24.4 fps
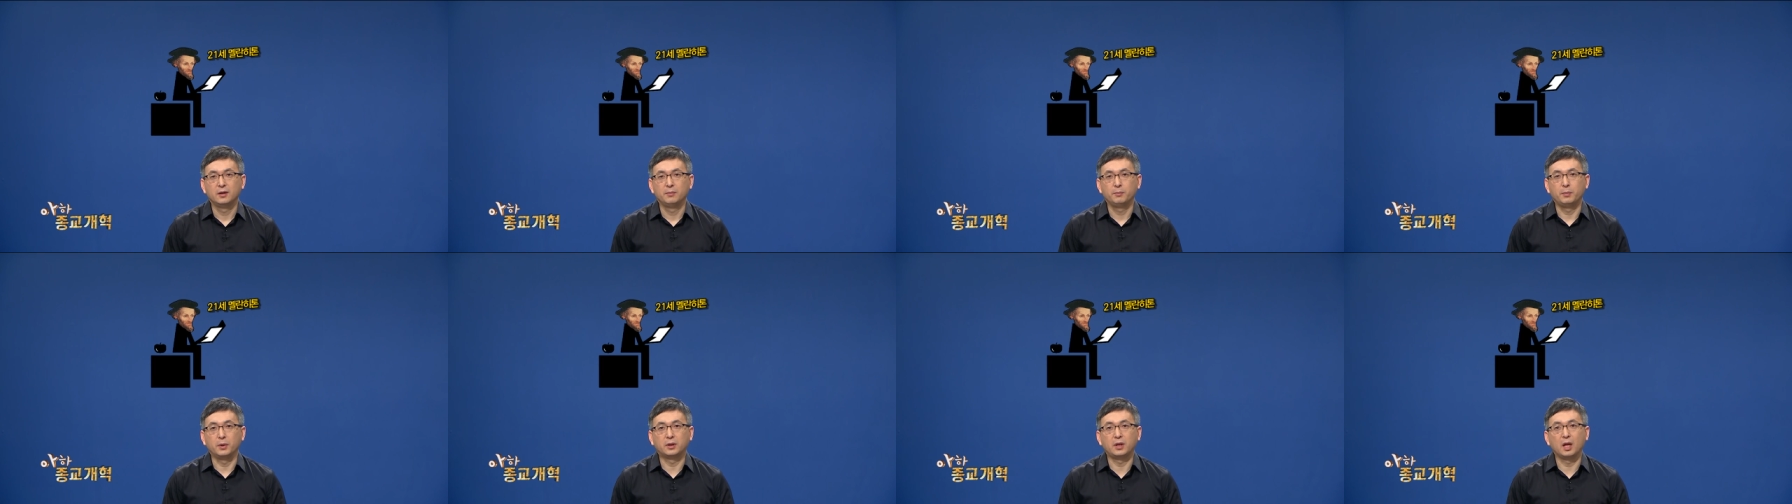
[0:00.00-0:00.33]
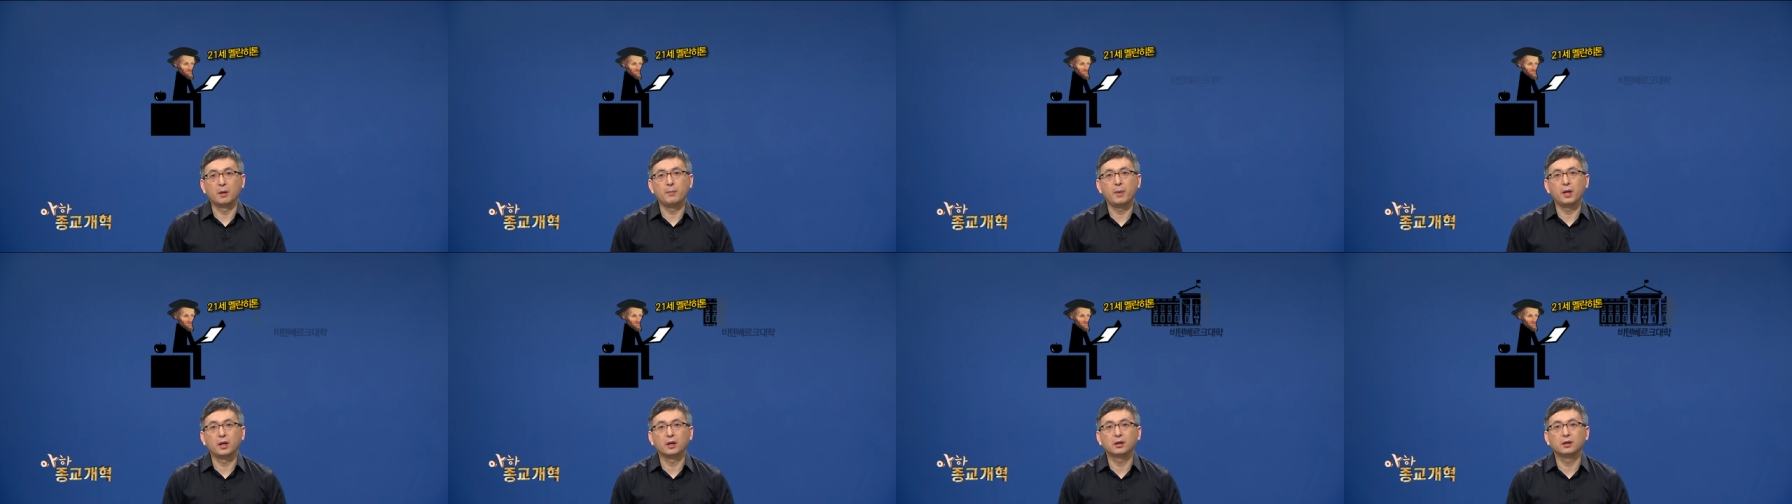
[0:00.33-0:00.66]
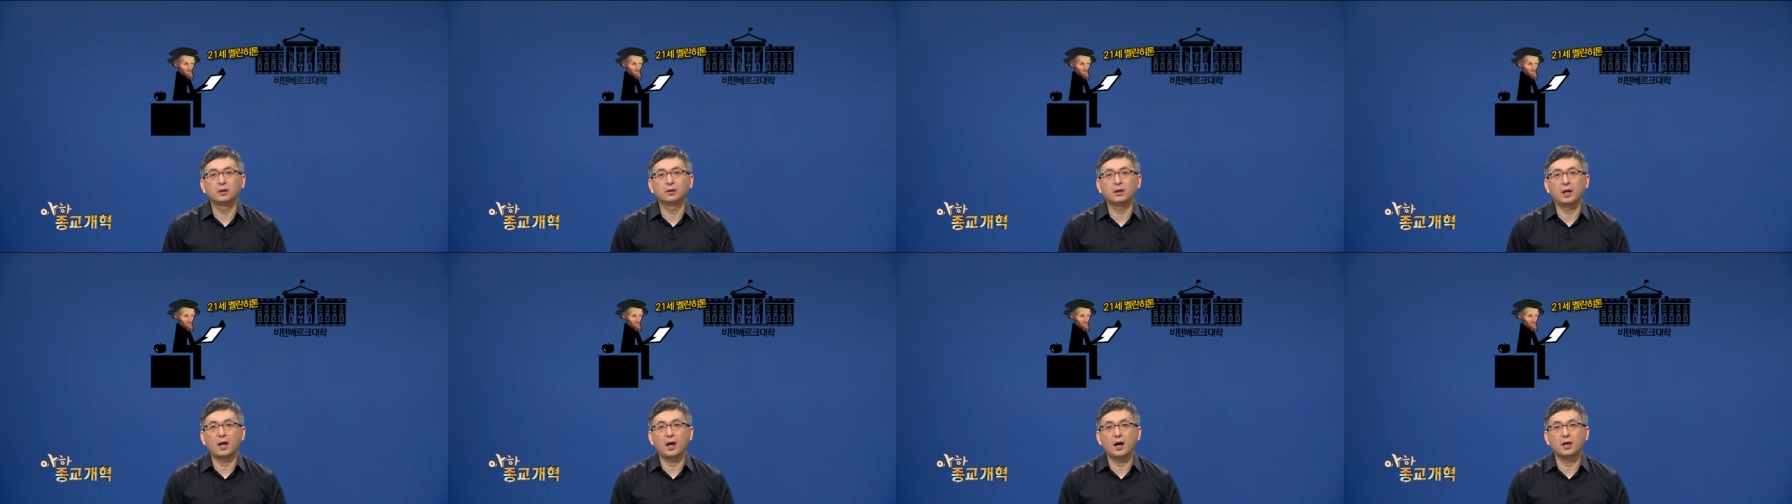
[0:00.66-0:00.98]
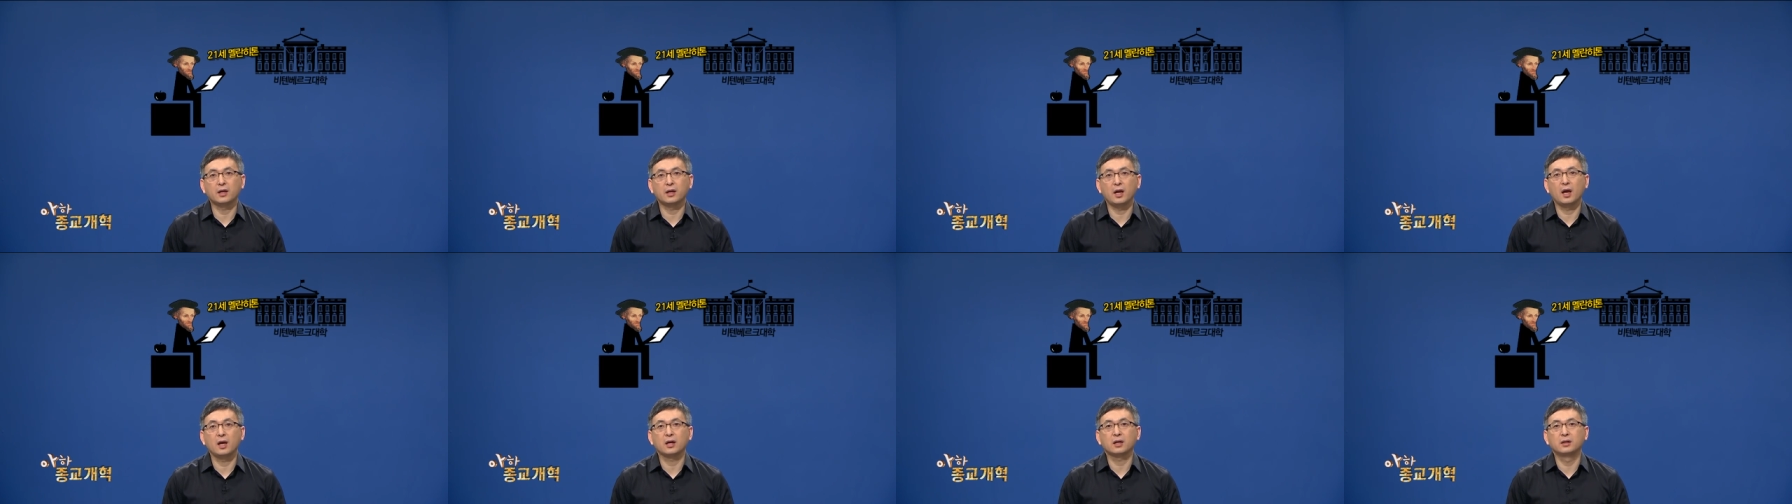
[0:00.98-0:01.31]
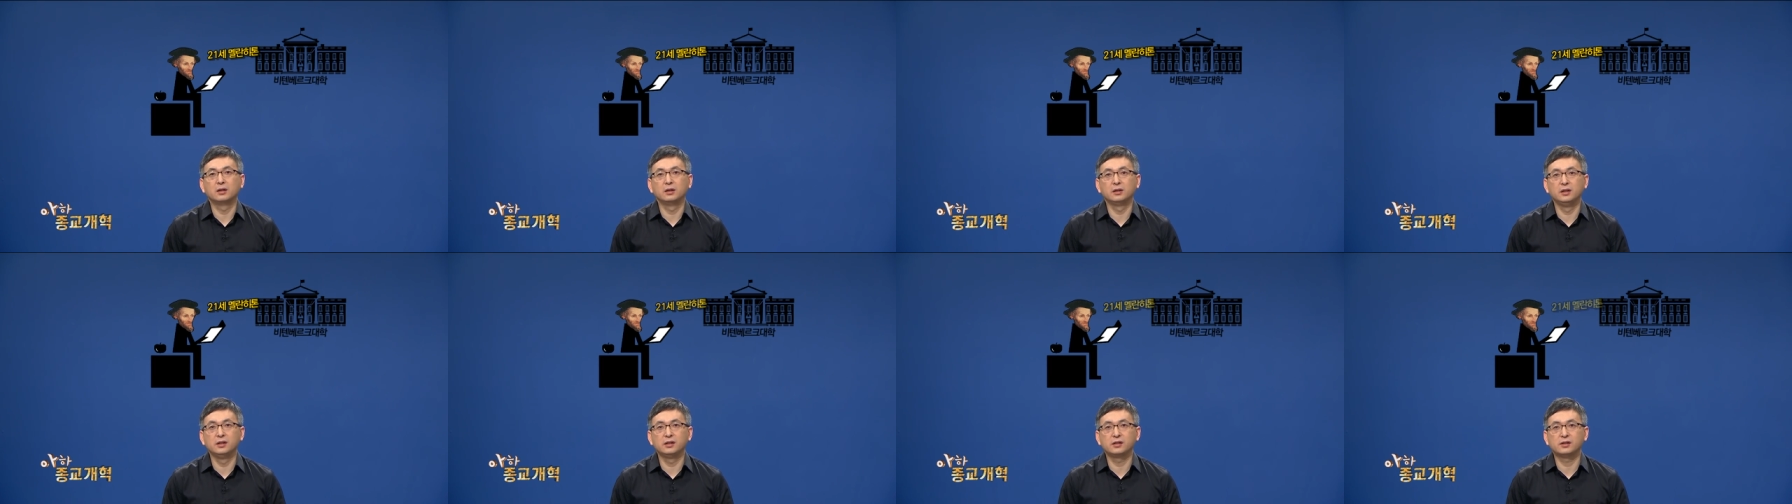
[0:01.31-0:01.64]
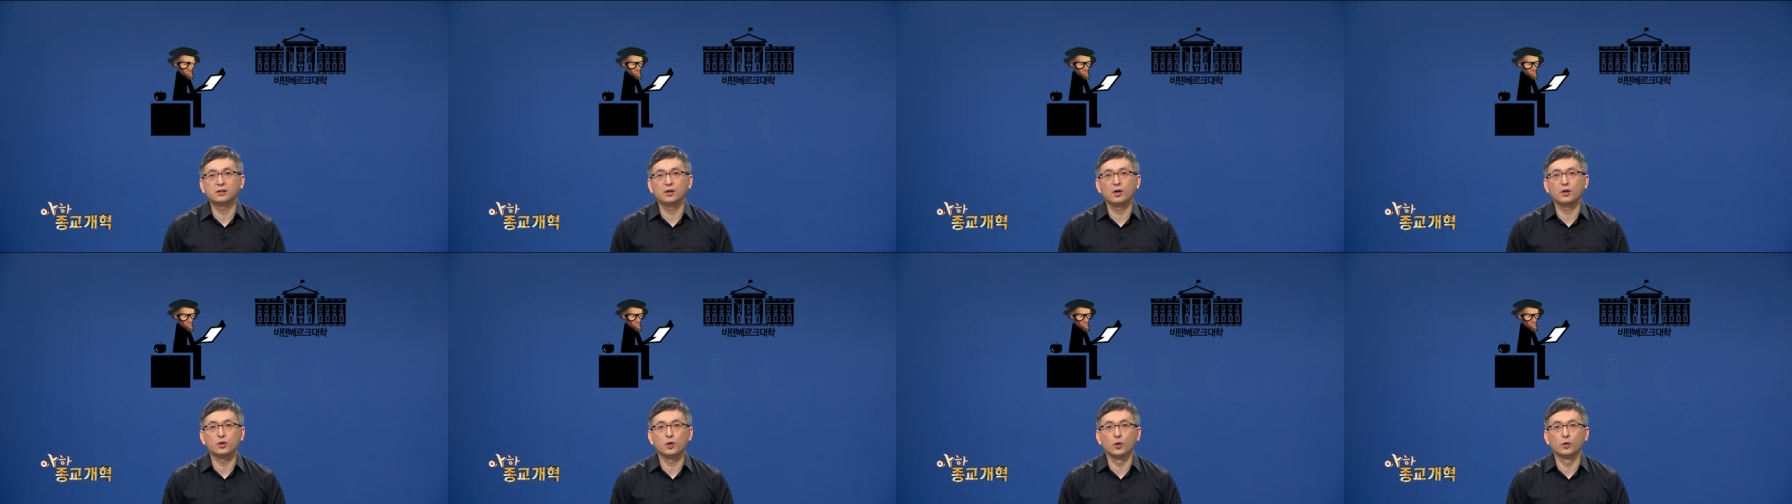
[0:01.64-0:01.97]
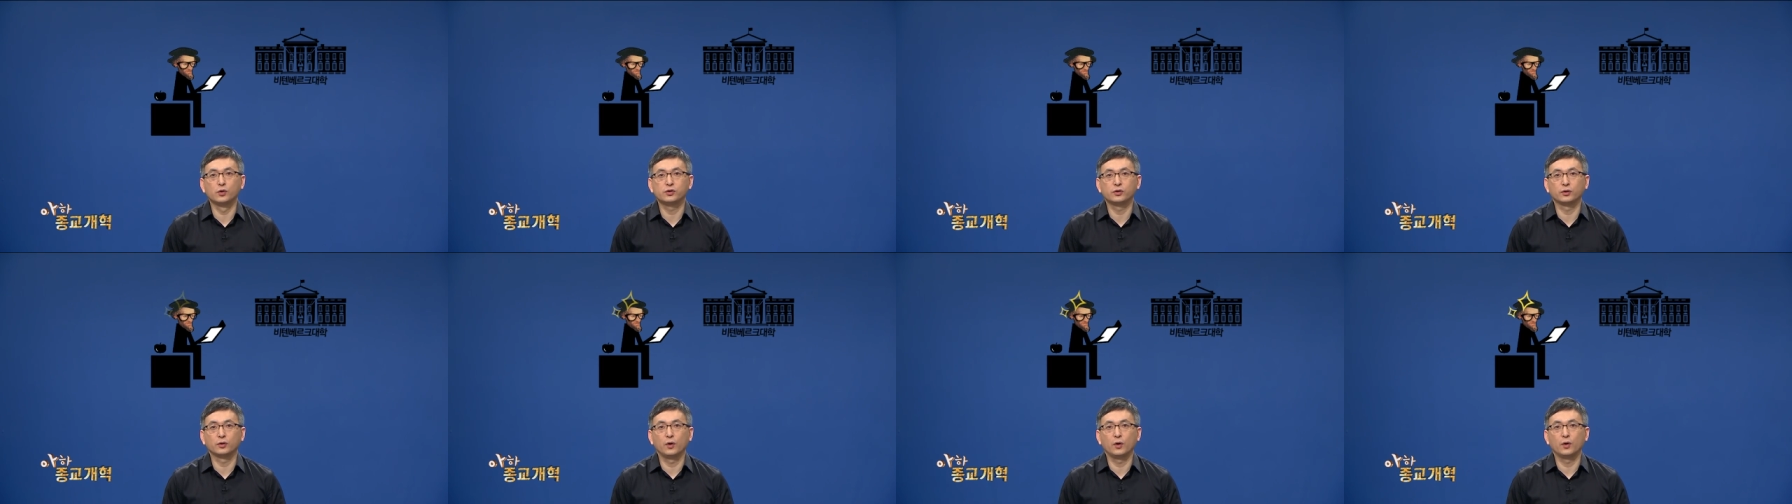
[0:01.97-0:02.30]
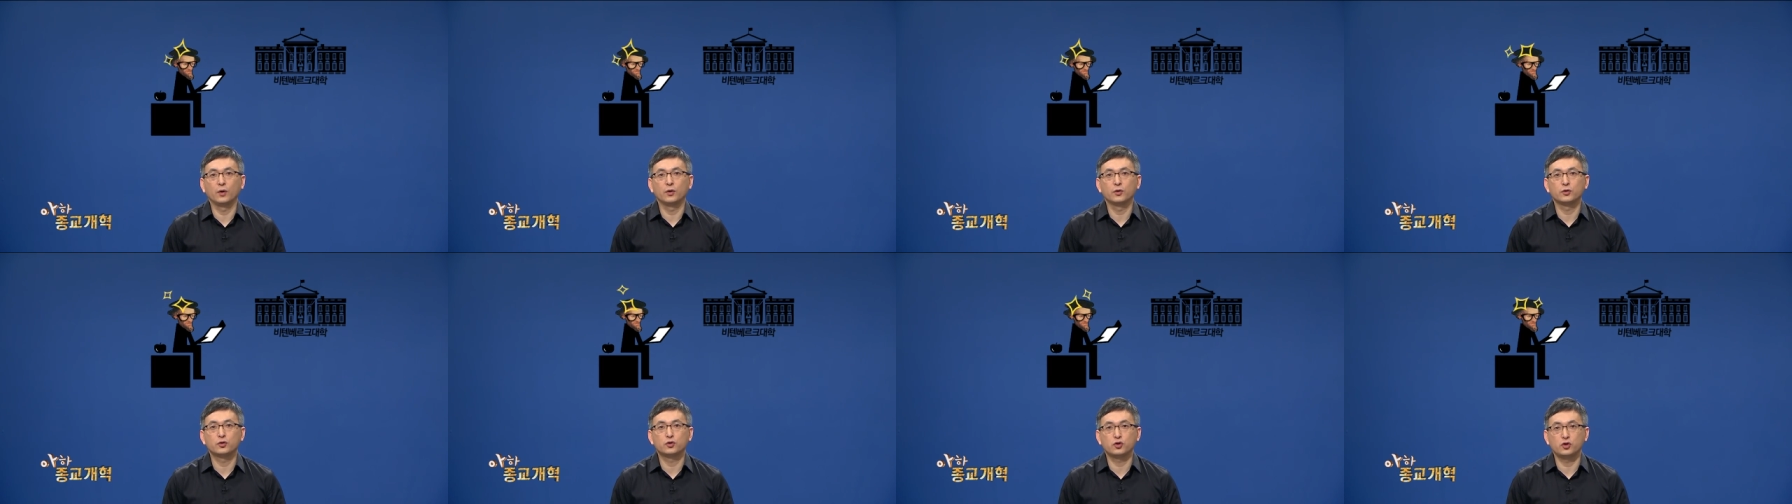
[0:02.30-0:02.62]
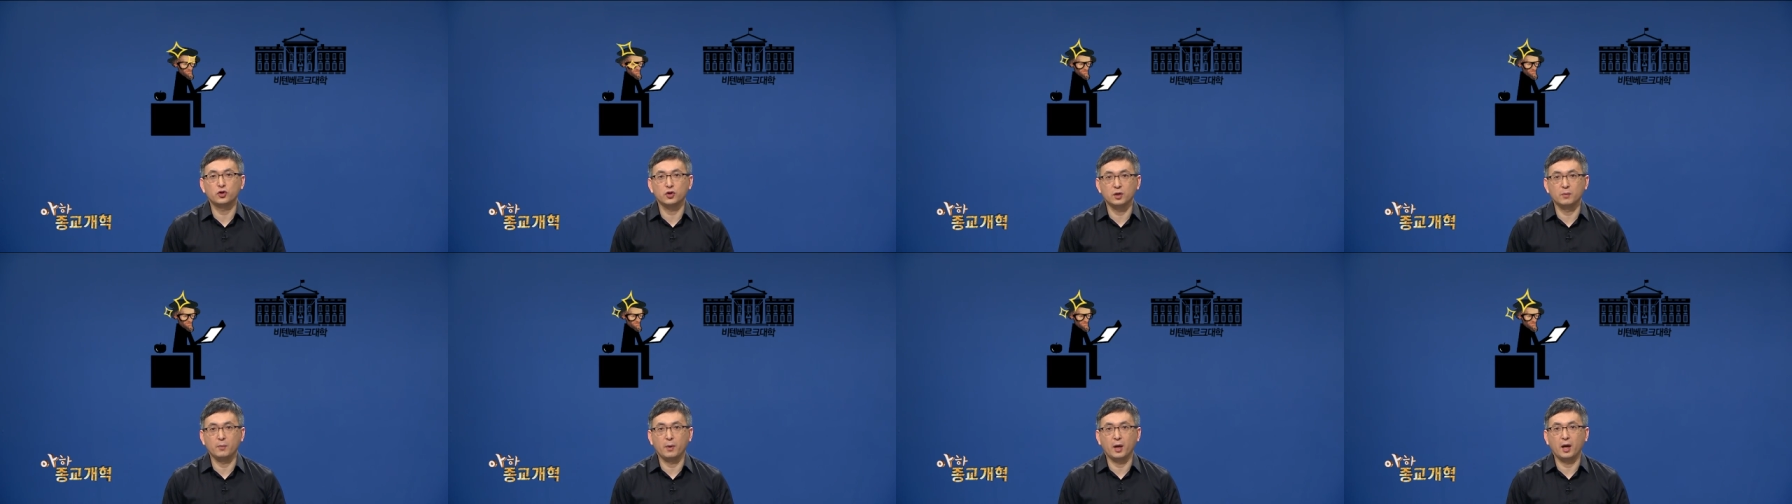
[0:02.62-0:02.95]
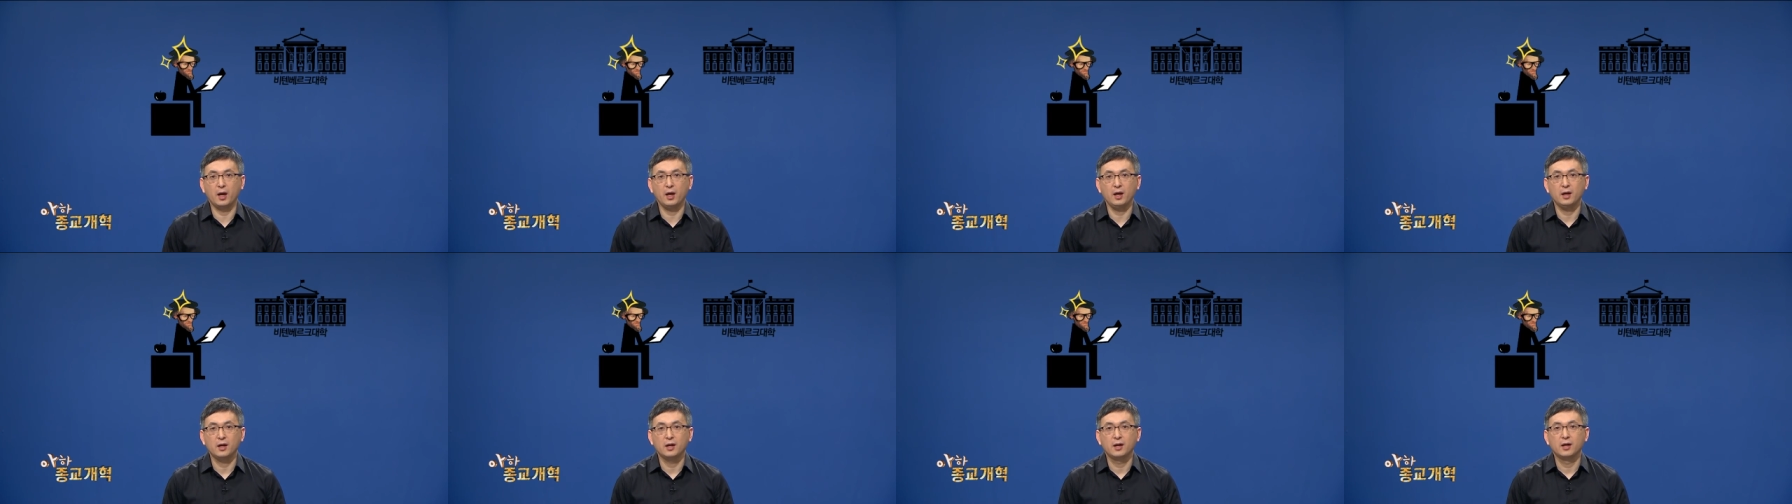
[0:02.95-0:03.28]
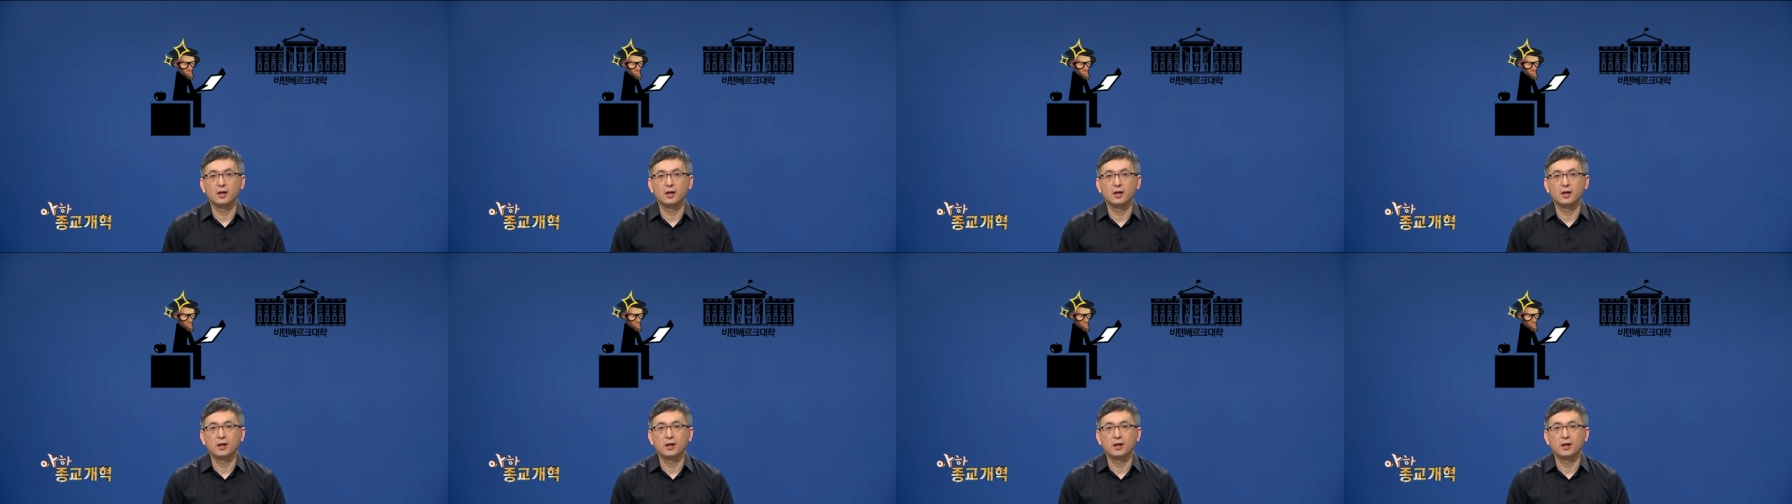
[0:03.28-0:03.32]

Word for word: 비텐베르크 대학의 그리스어 교수로 취임해